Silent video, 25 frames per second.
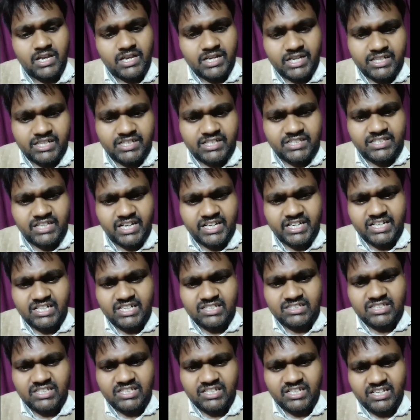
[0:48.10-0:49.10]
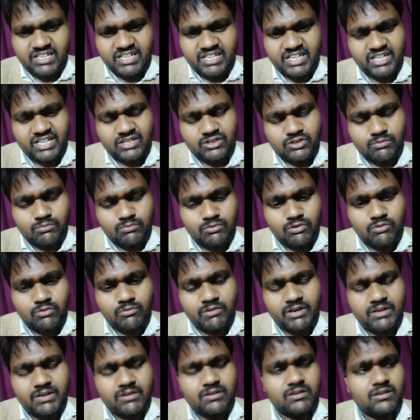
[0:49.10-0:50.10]
कितने सारे ग्रंथ लिखे लेकिन तुम लोग
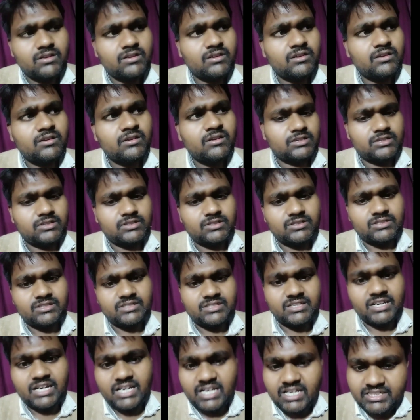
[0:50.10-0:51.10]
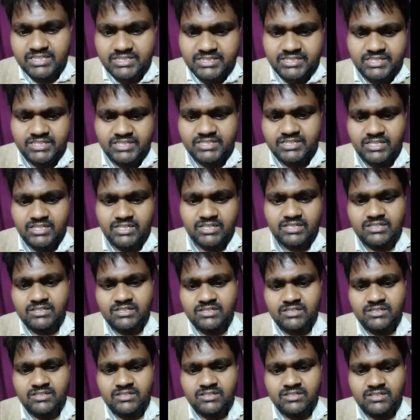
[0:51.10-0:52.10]
वही ये गलत चीज़ है
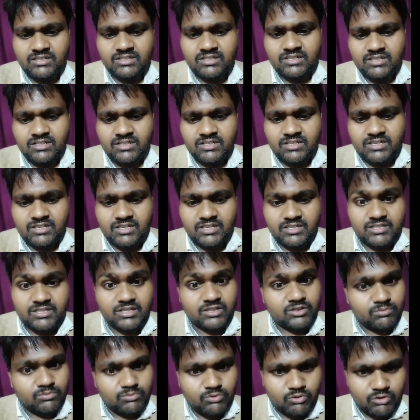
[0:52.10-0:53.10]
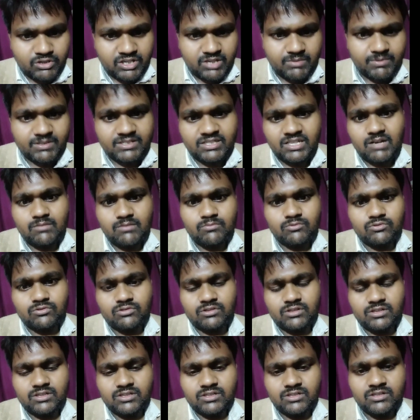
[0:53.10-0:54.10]
इससे तुम लोग ही बदनाम
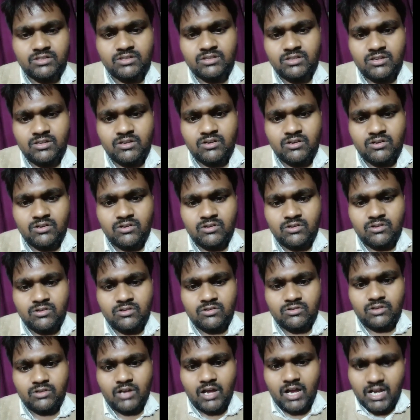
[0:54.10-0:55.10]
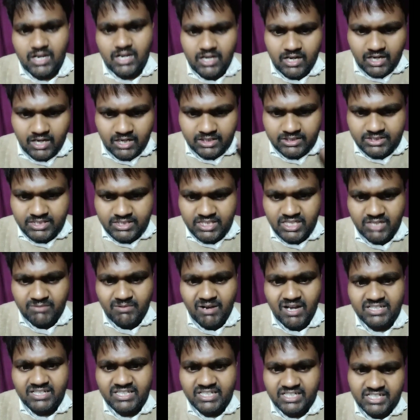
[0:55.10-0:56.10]
होंगे अच्छी
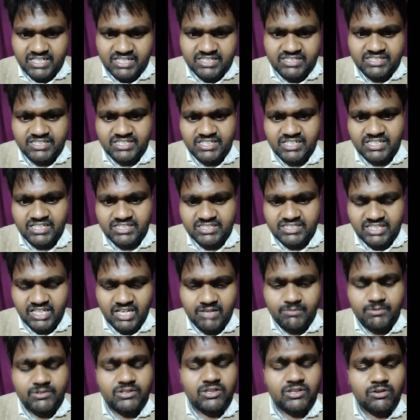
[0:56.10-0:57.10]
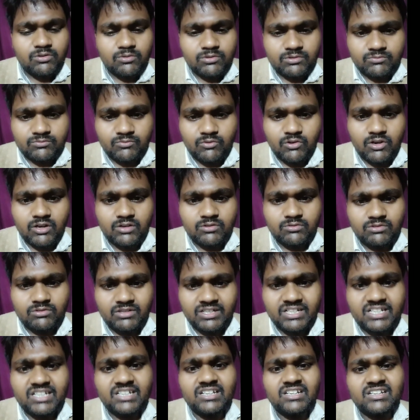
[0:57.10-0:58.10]
बात है कृष्ण जी की अच्छाई बताओ वो करो
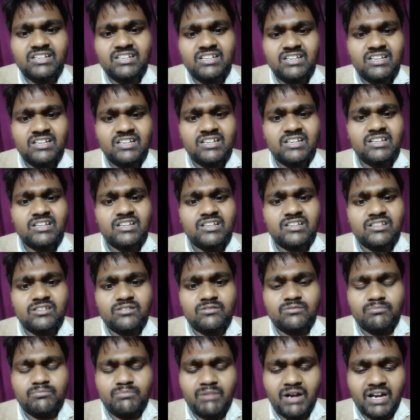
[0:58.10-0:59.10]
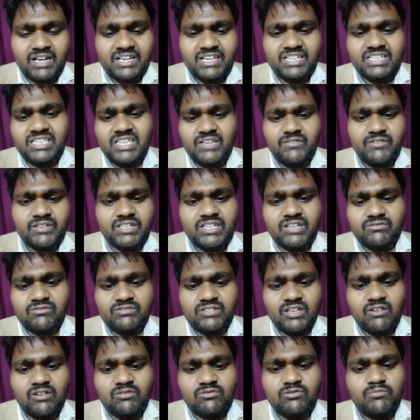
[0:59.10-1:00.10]
लेकिन बाकी देवी
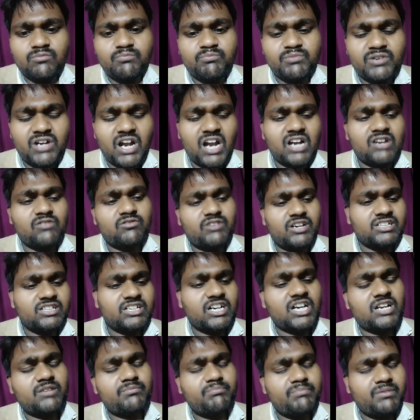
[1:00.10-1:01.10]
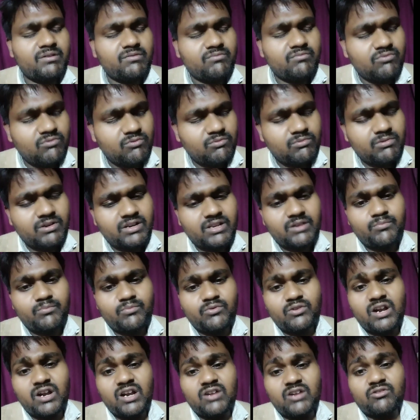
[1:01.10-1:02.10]
देवताओं को पुराणों के आधार पे वो बड़े
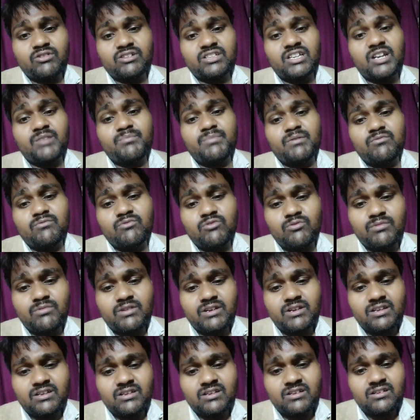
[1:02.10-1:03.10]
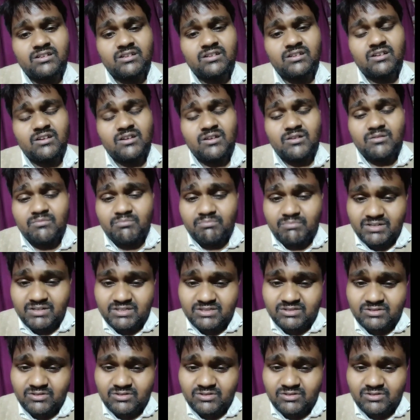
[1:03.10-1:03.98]
पुराणों के आधार पे वो बड़े बस